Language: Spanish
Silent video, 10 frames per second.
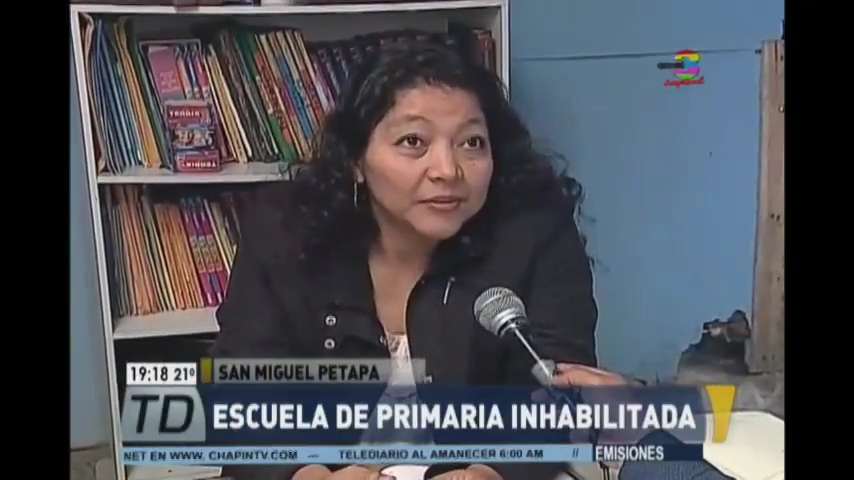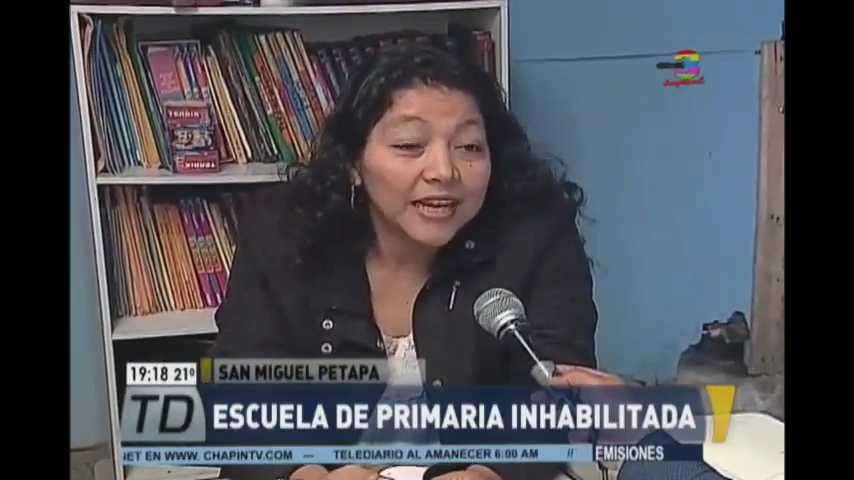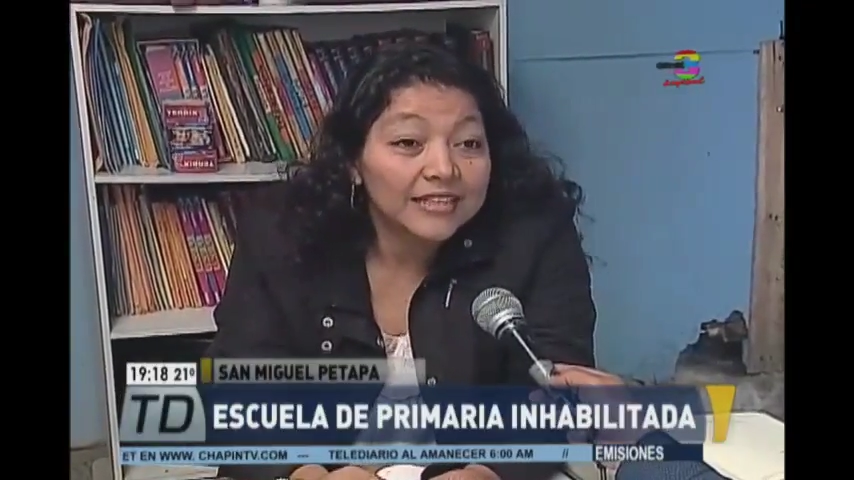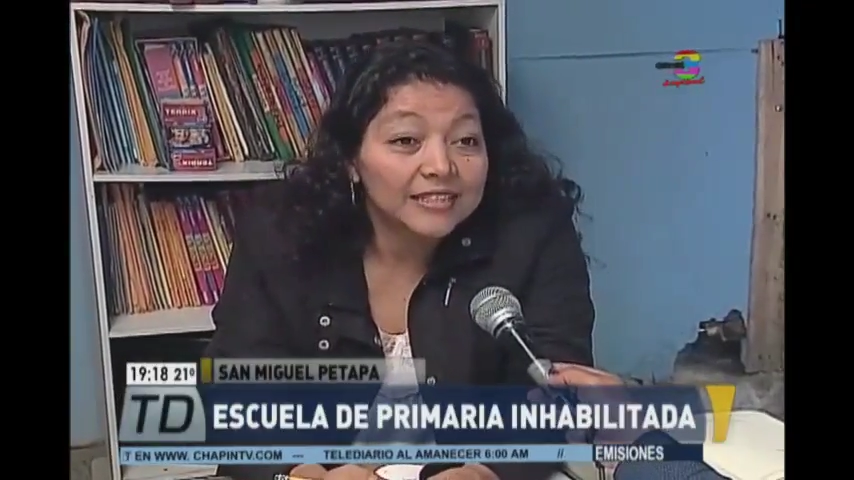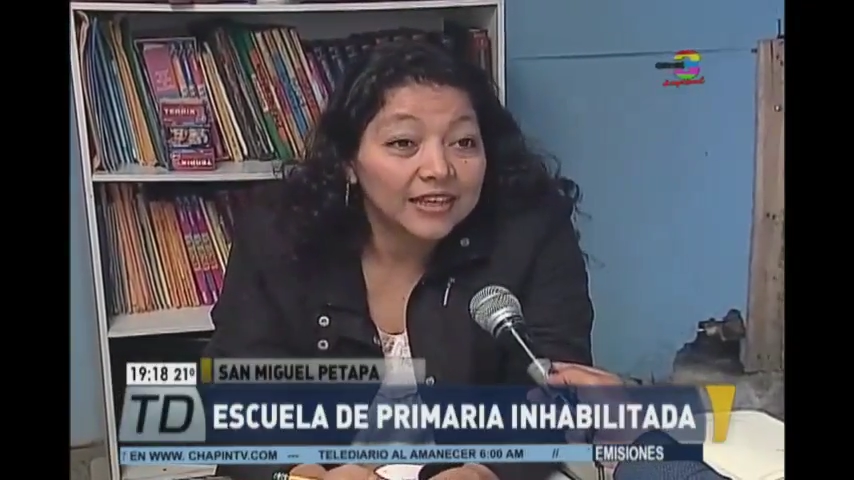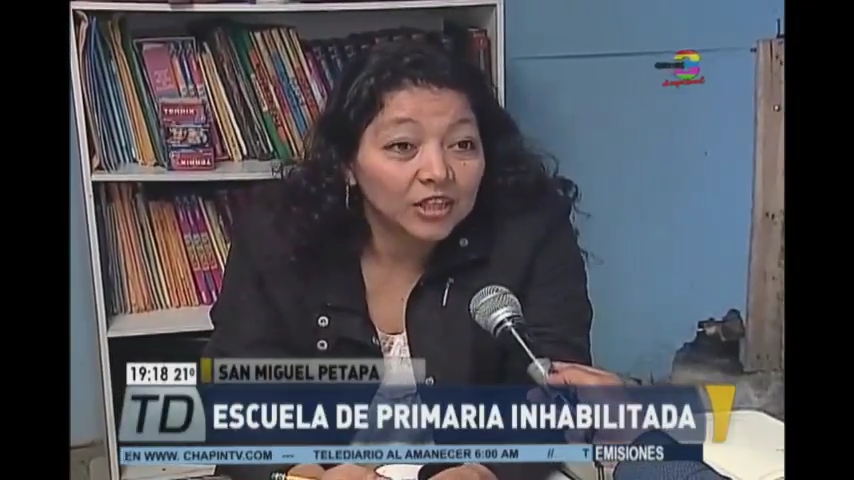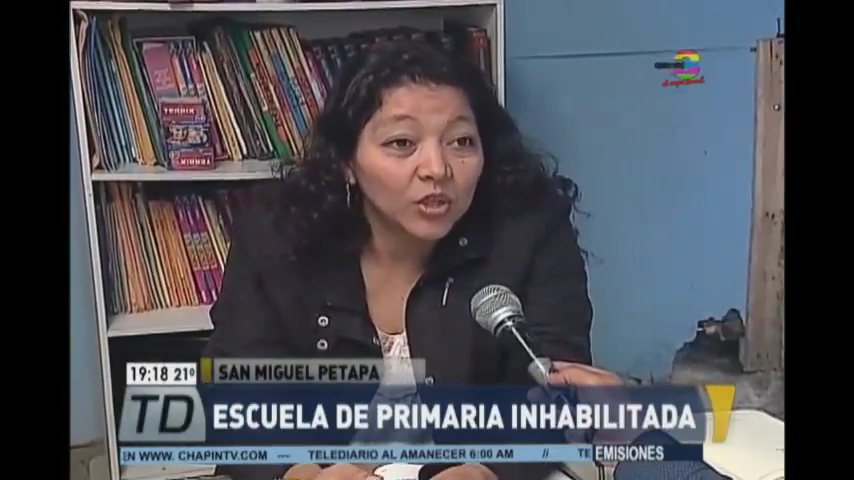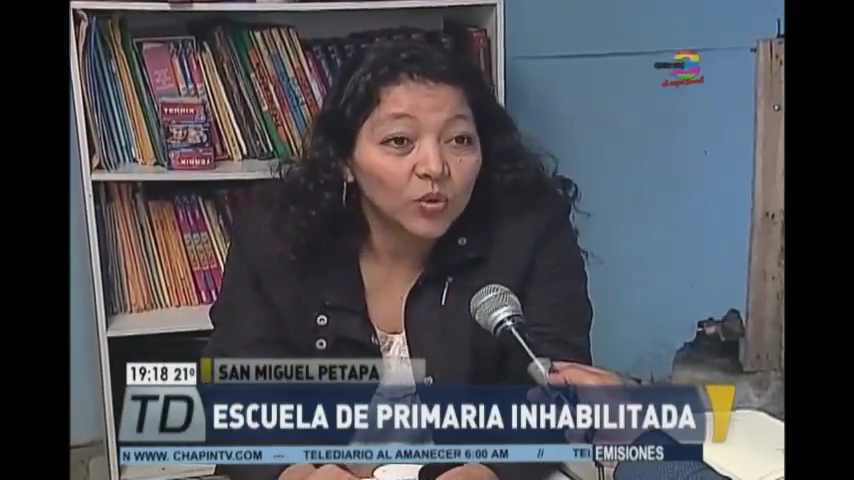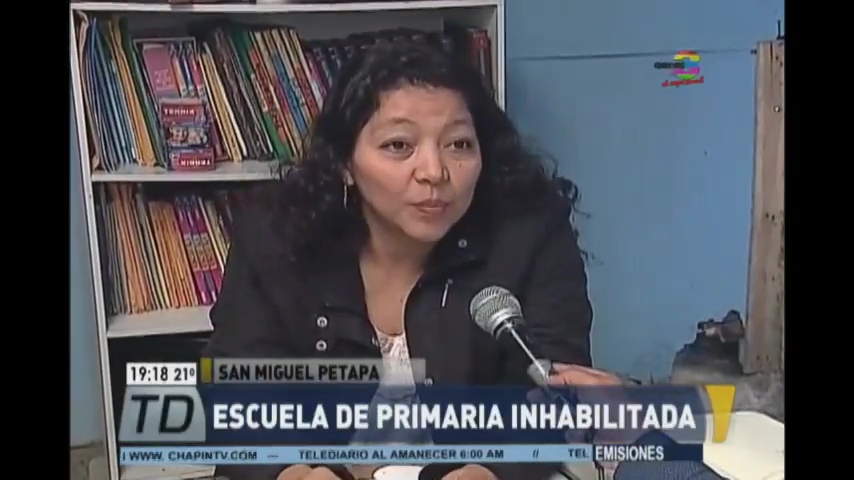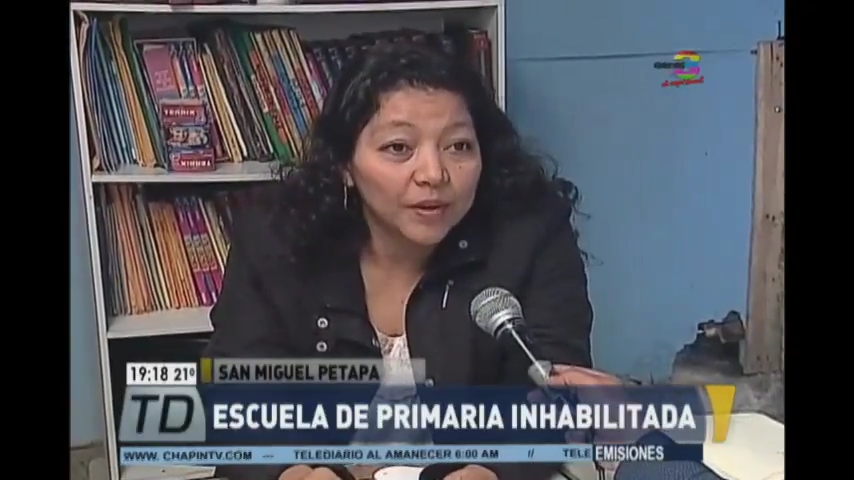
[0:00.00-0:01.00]
la
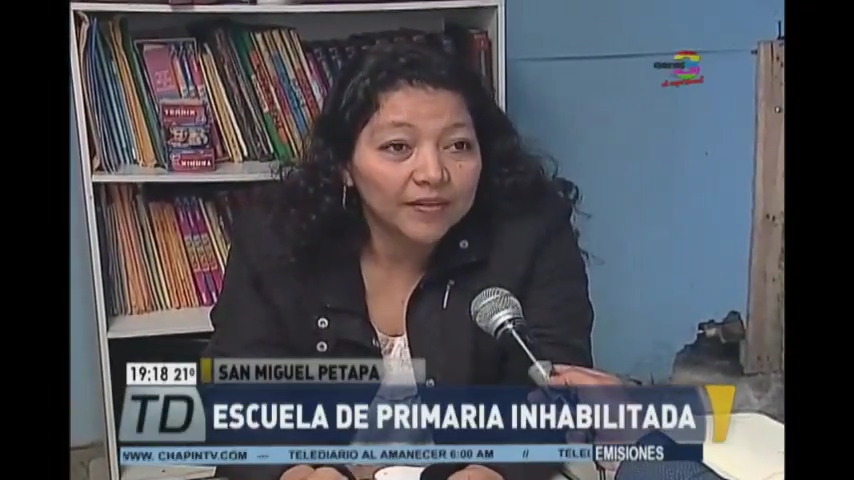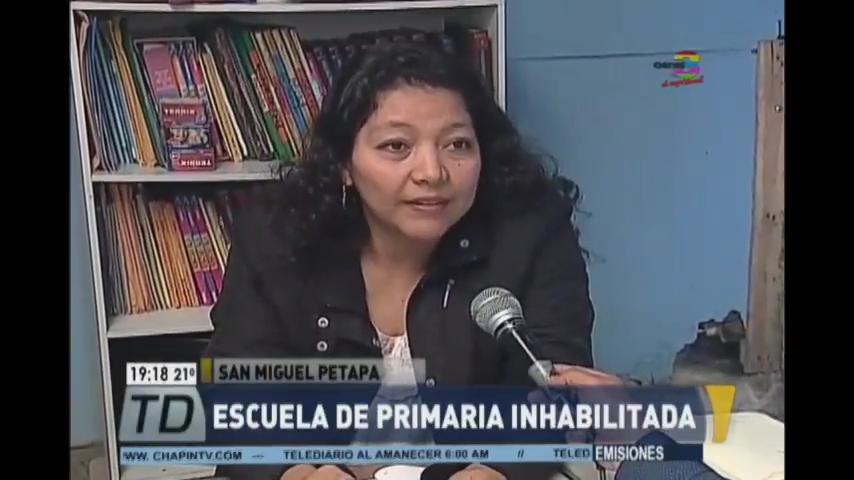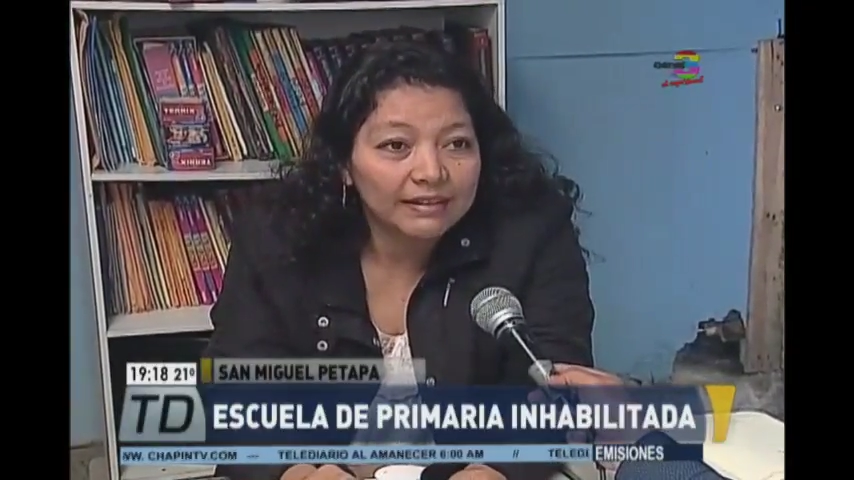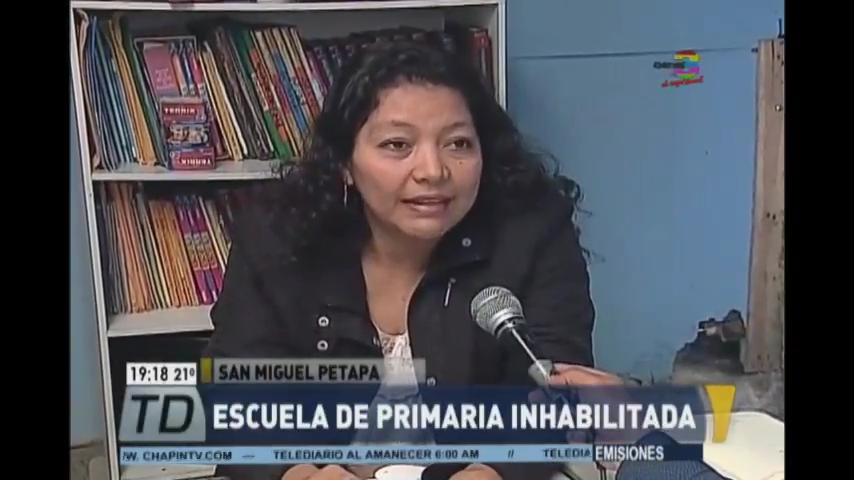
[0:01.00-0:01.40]
incertidumbre, ¿verdad?